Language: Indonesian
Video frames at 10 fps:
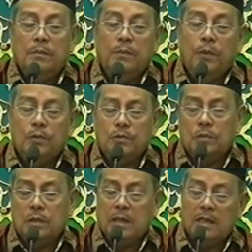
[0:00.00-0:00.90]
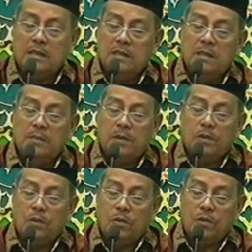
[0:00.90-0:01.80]
bangsa kasile
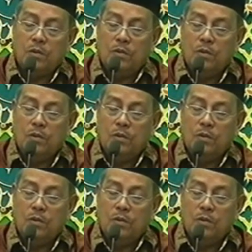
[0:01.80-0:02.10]
perkara